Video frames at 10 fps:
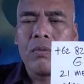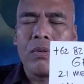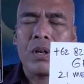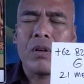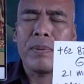
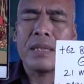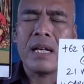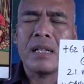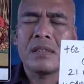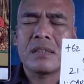Four of
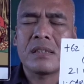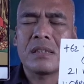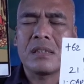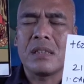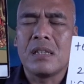Pentacles,
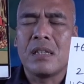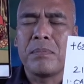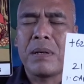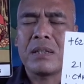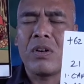eh,
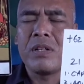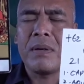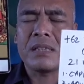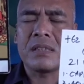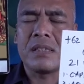empat koin
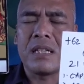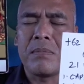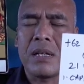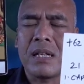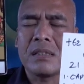emas
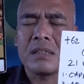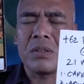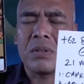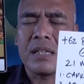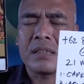digambarkan
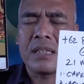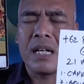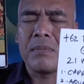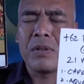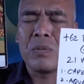seseorang
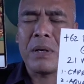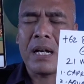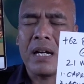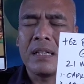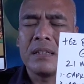sedang
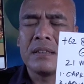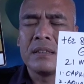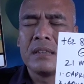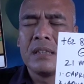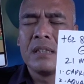menumpahkan
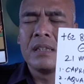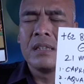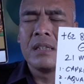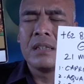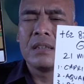
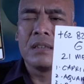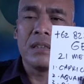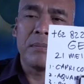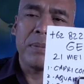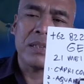
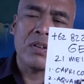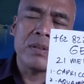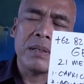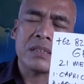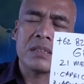empat
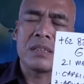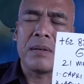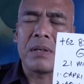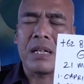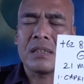koin emas
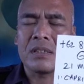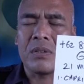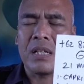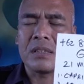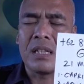digambarkan
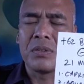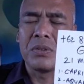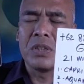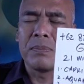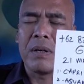seseorang sedang
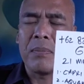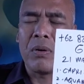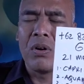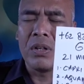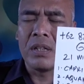duduk di bawah
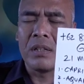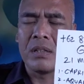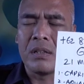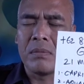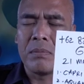pohon
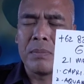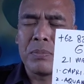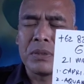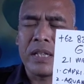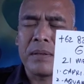
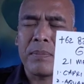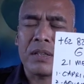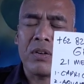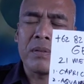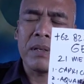mempunyai
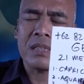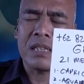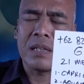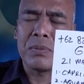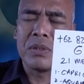empat koin emas
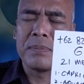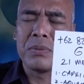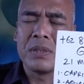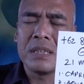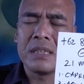ada di
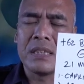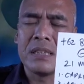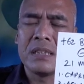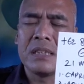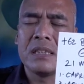bundi di